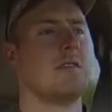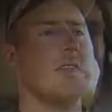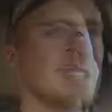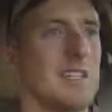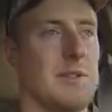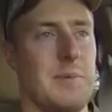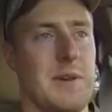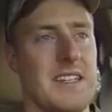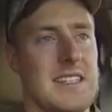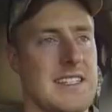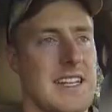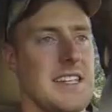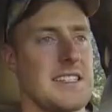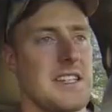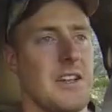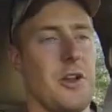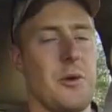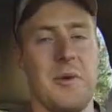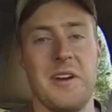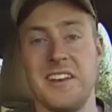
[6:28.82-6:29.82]
Ich bin jetzt extra
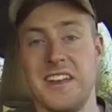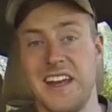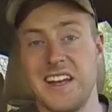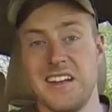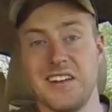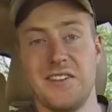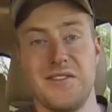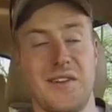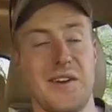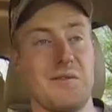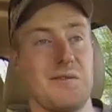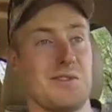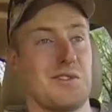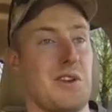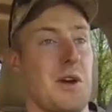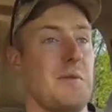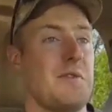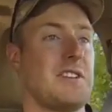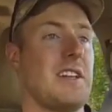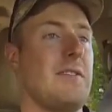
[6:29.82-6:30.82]
noch mal in eine Ecke gefahren, wo es
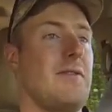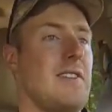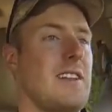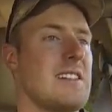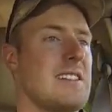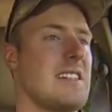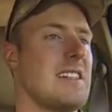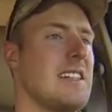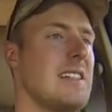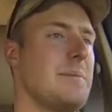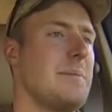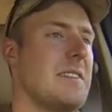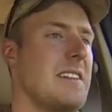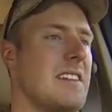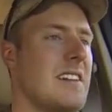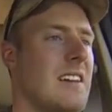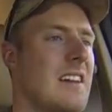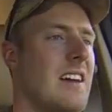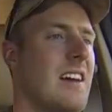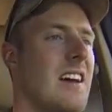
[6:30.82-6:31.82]
Kopfsteinpflaster gibt,
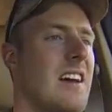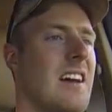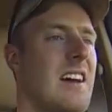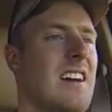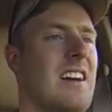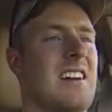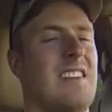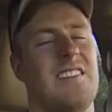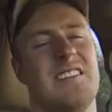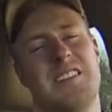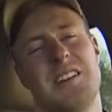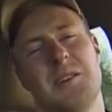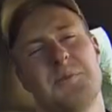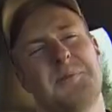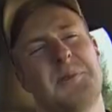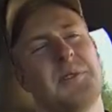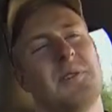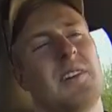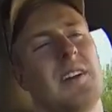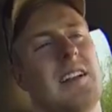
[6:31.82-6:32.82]
und ich habe
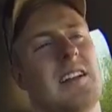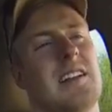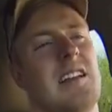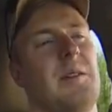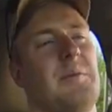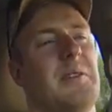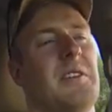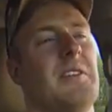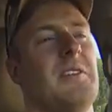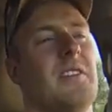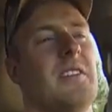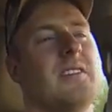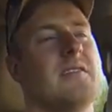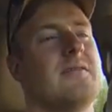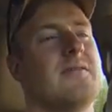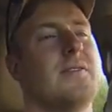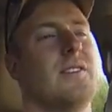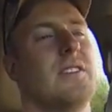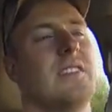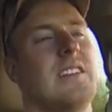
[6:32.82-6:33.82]
schon klappern hören.
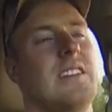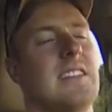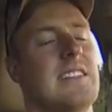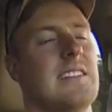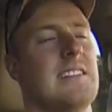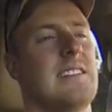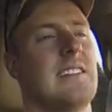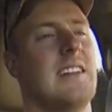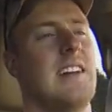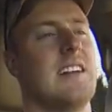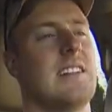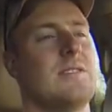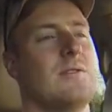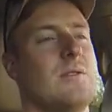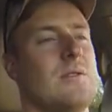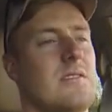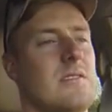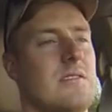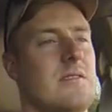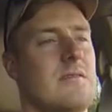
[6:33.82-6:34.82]
Vorne links.
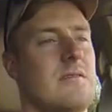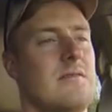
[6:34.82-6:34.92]
Achtung.